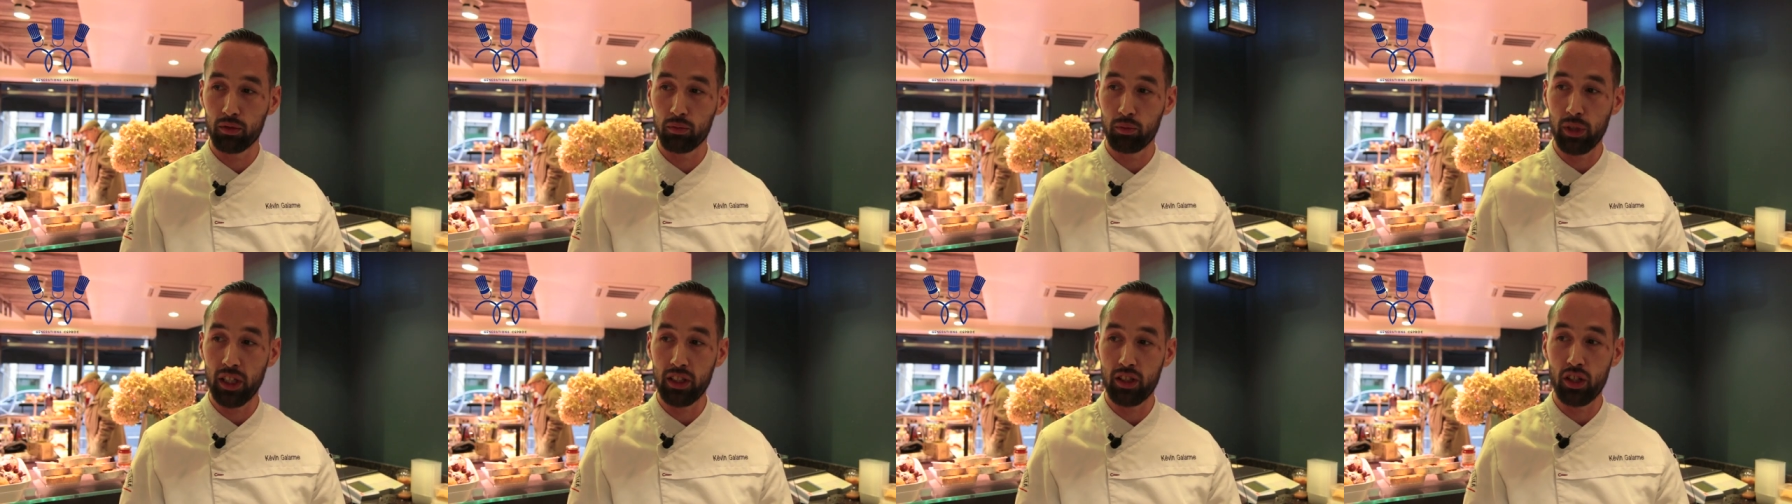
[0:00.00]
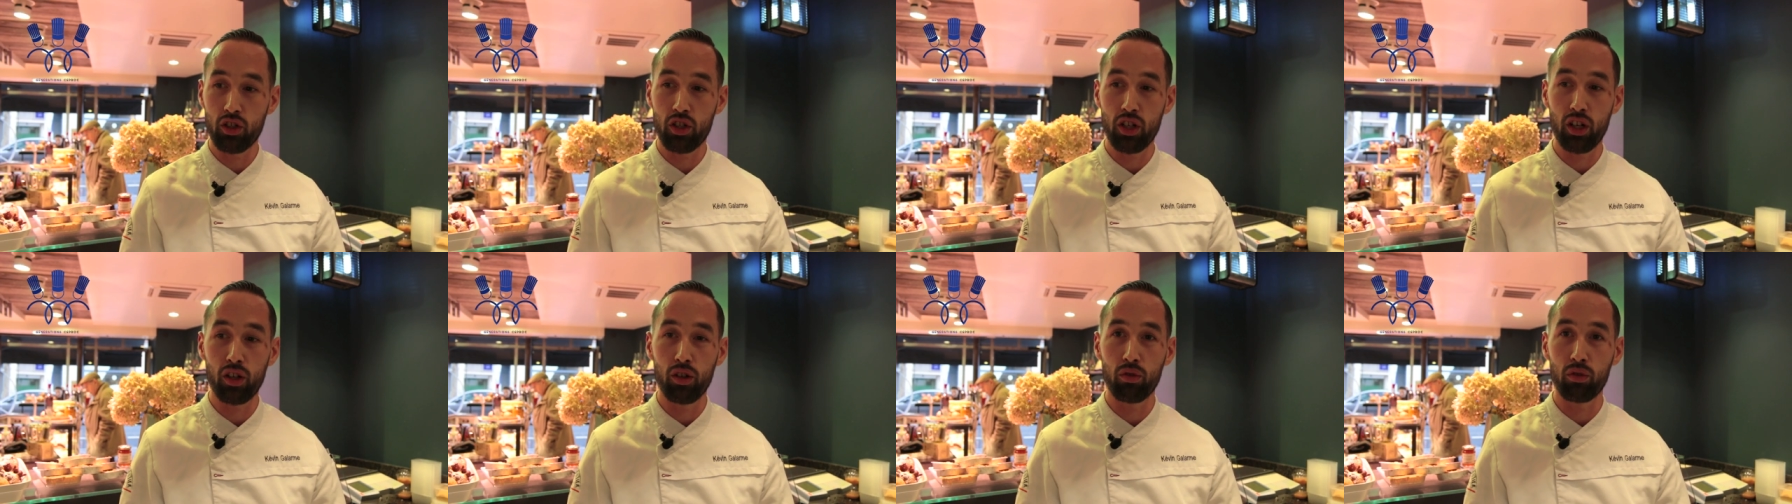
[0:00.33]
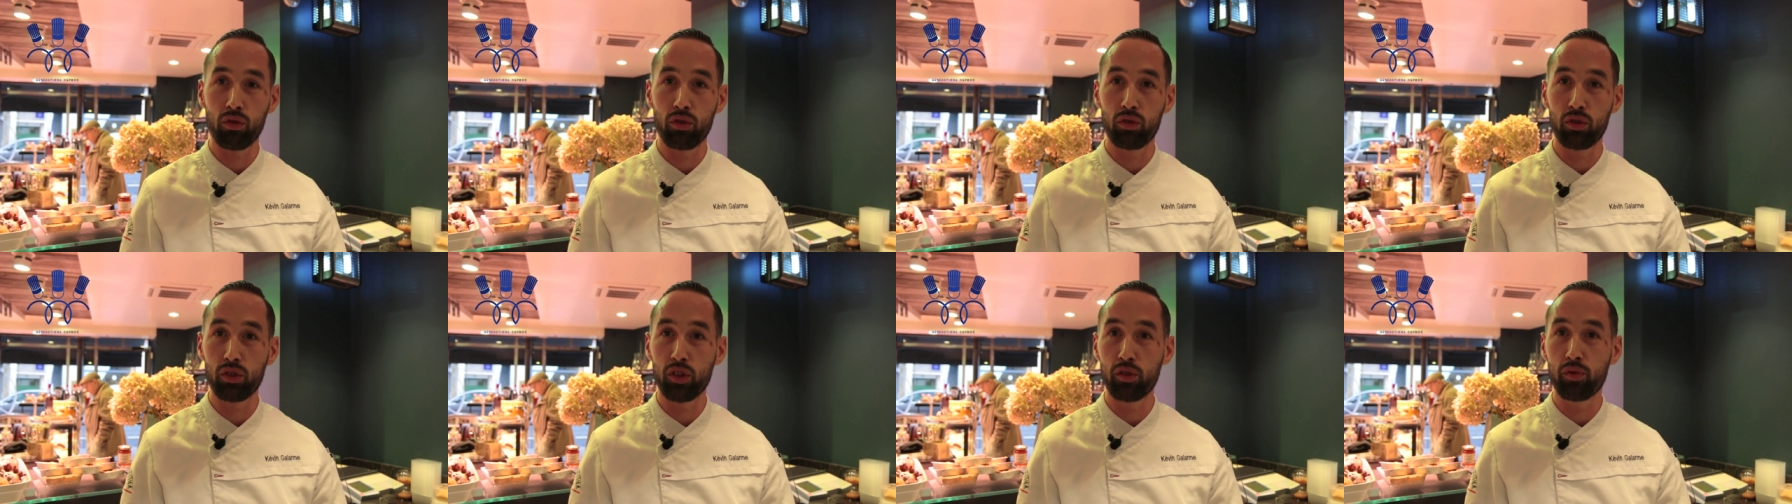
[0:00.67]
Bah déjà,
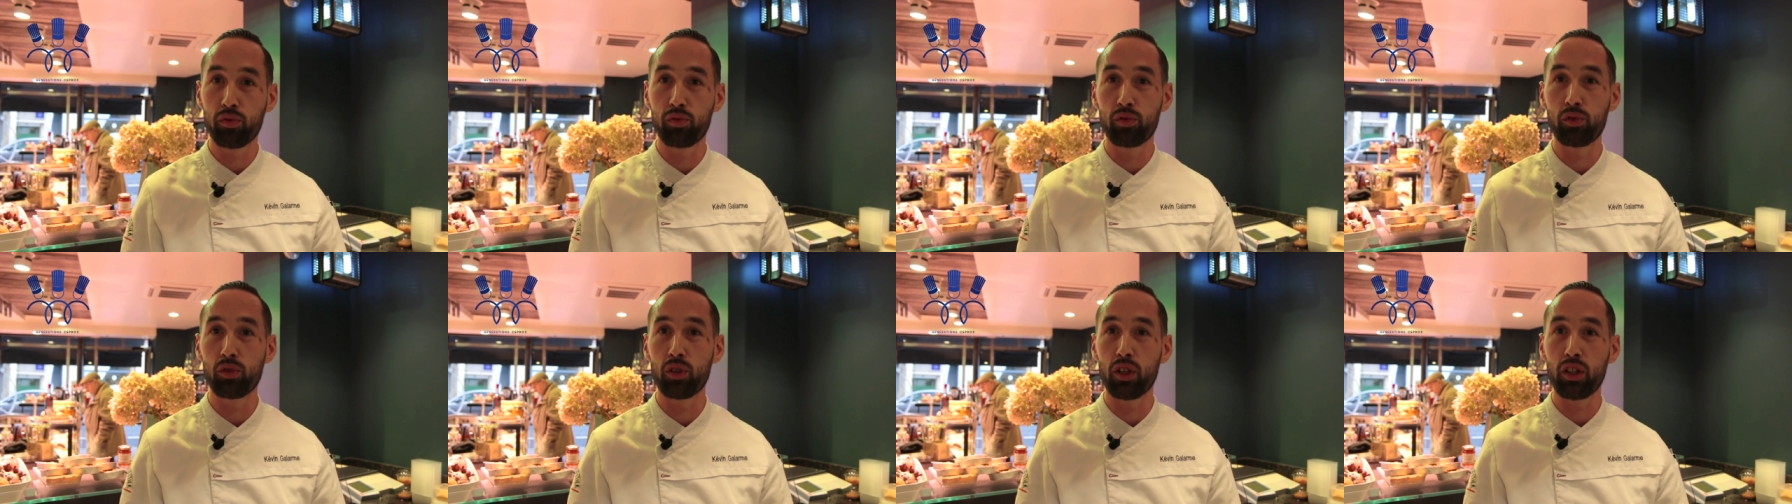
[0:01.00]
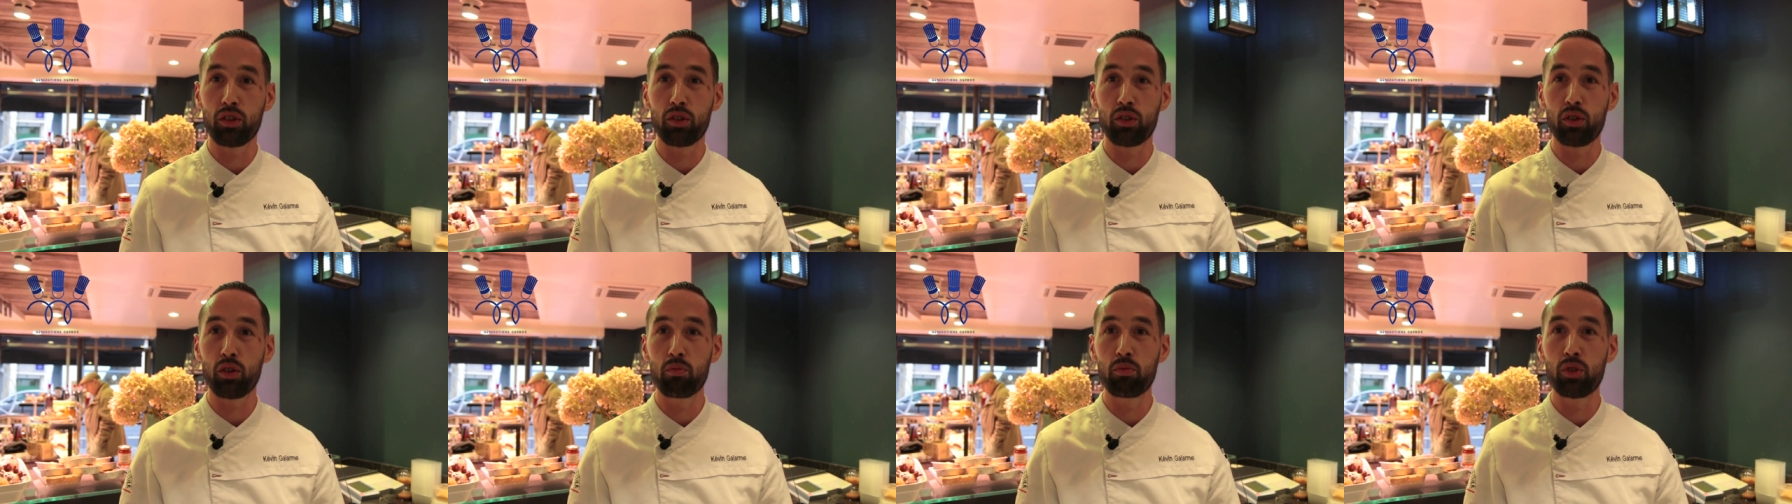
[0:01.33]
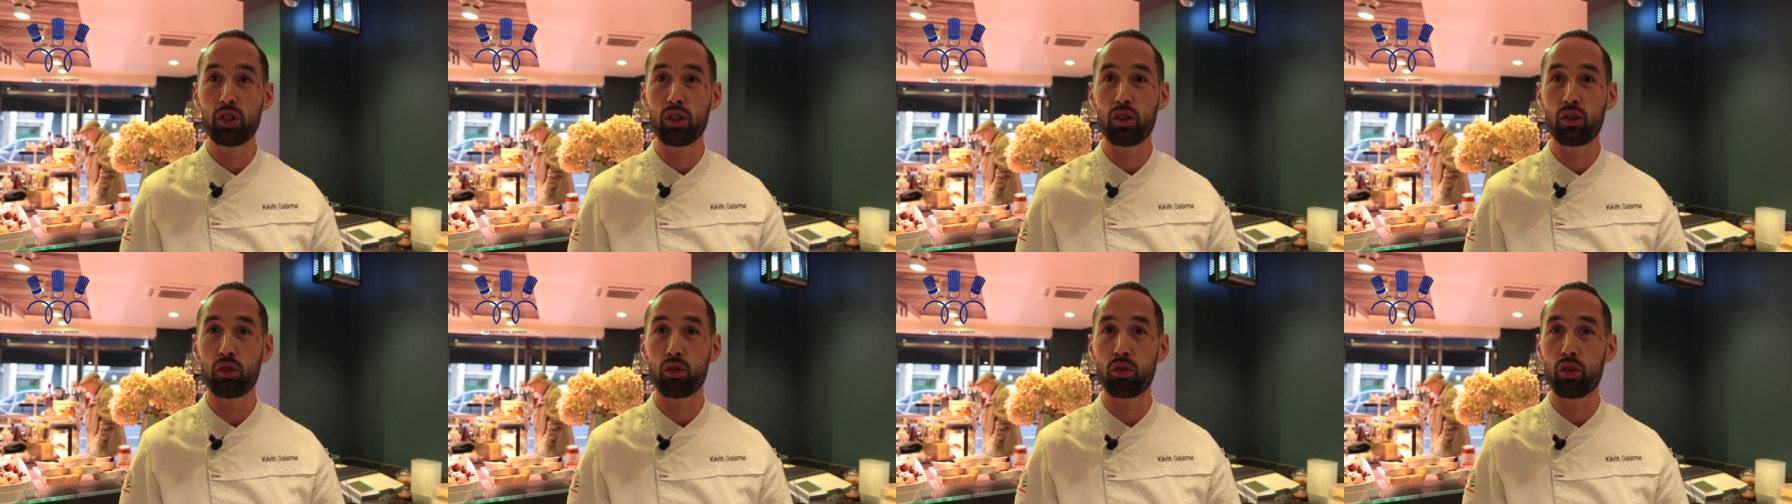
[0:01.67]
il faut être
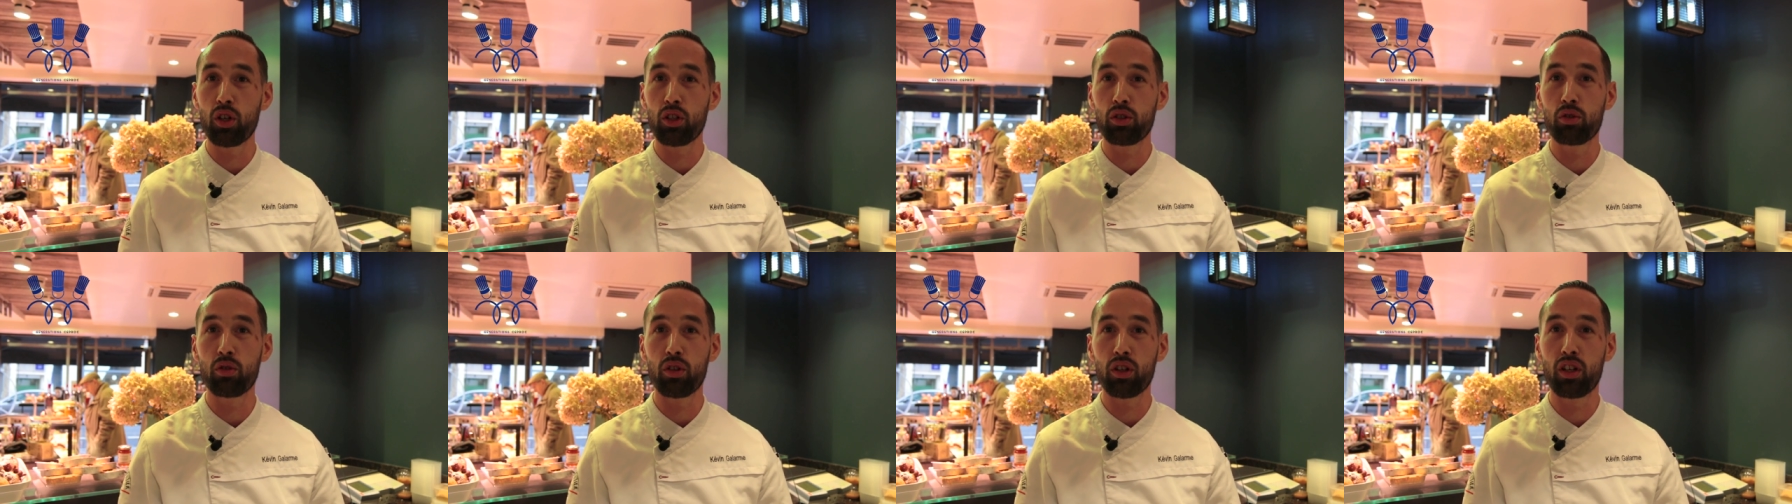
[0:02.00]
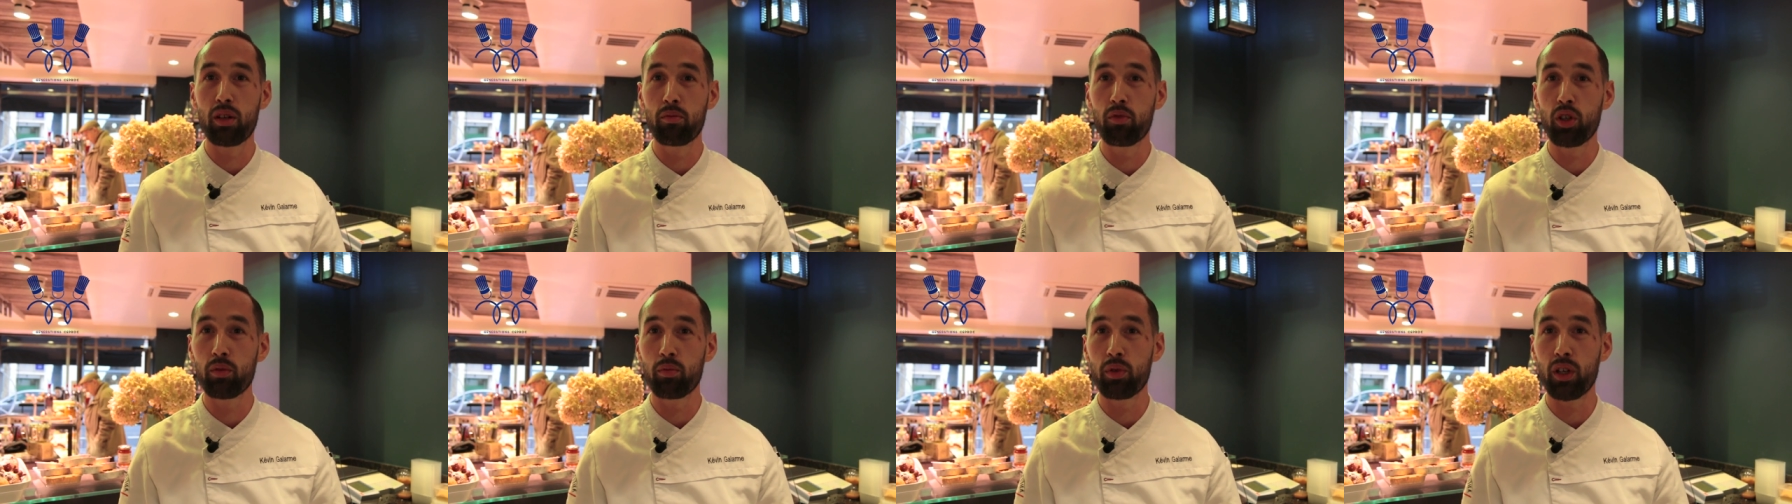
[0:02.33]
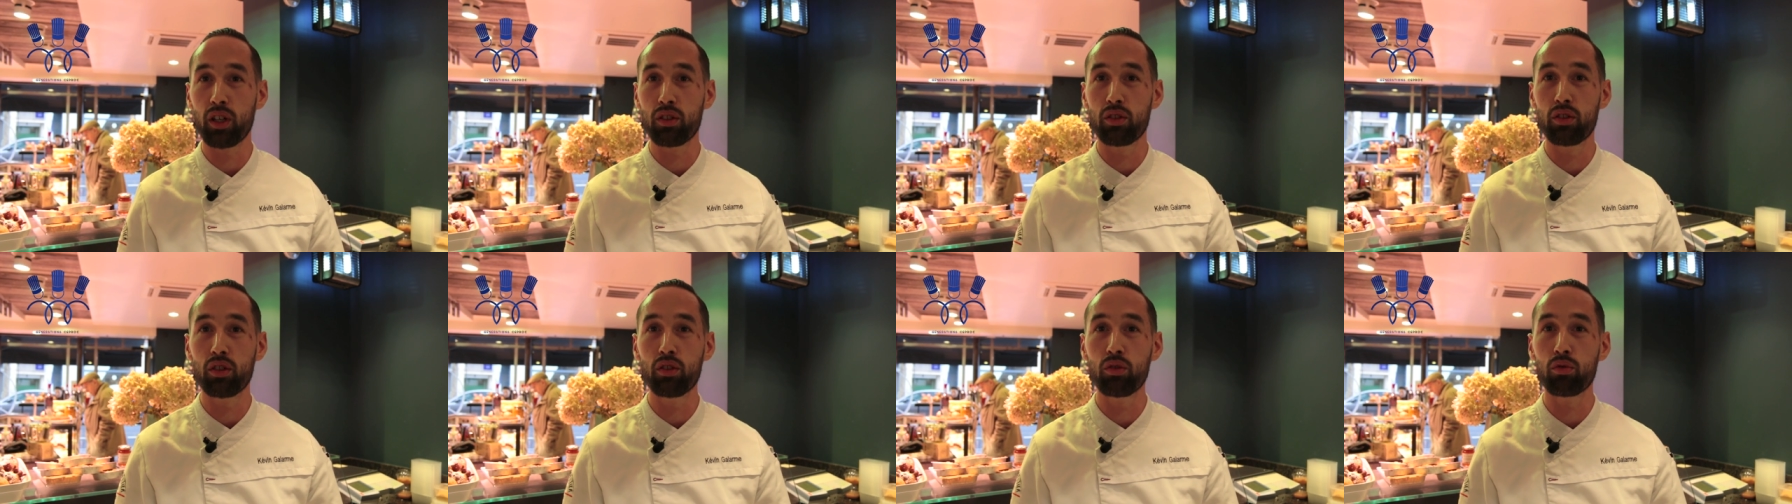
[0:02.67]
mis en relation avec les bonnes
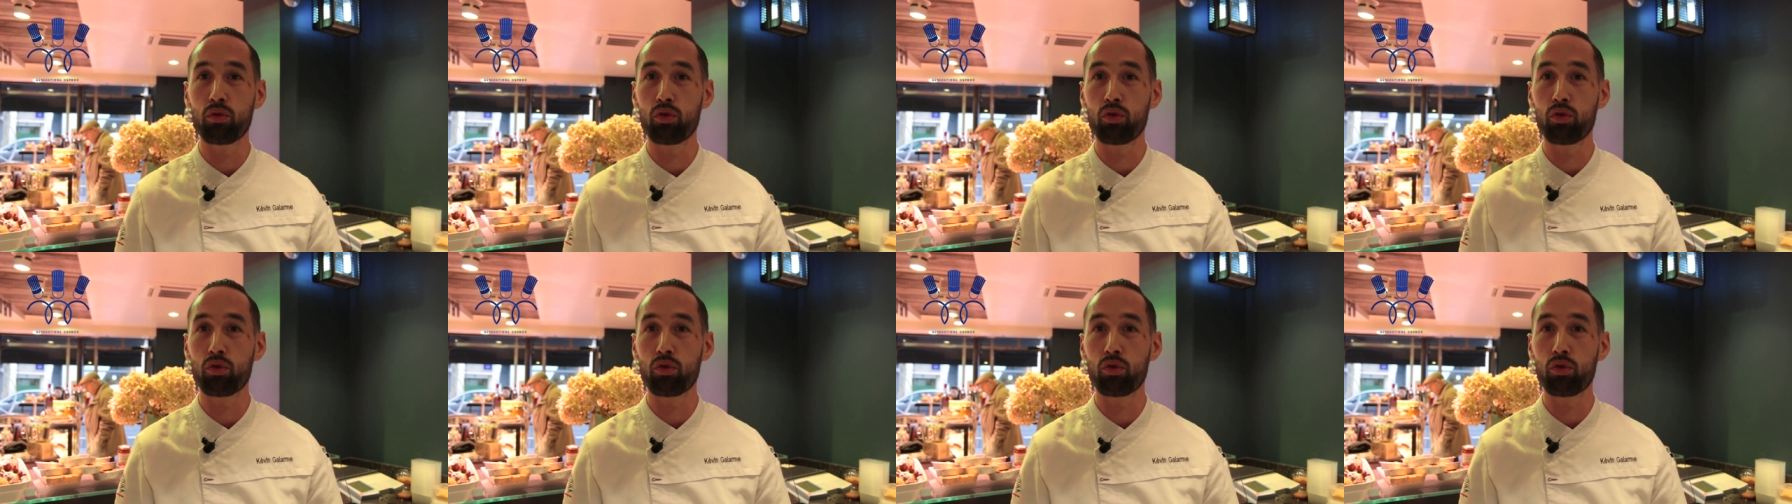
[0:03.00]
personnes.